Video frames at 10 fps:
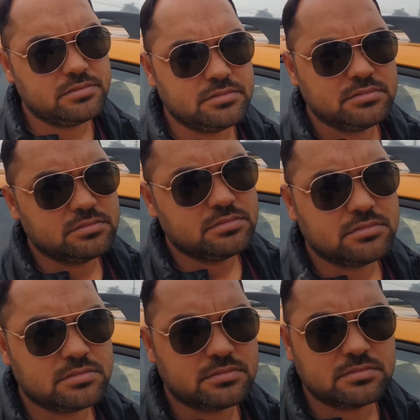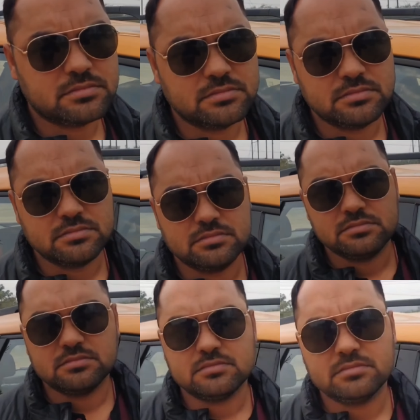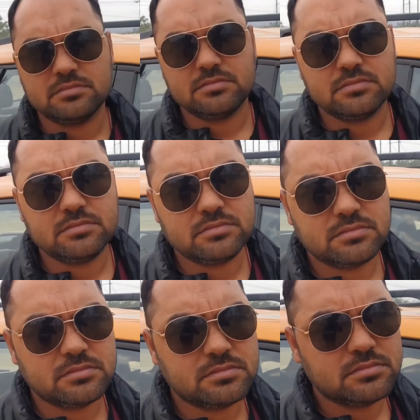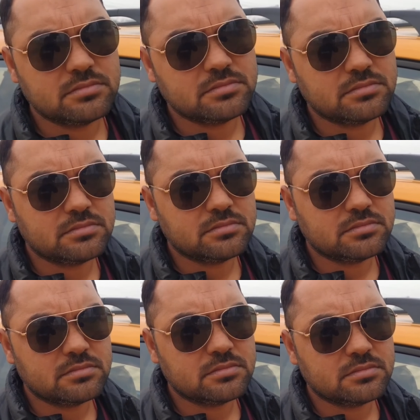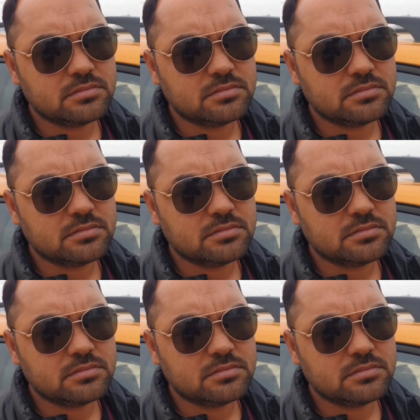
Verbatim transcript: अच्छा तो मतलब सर्विस कॉस्ट बहुत ज्यादा हम लो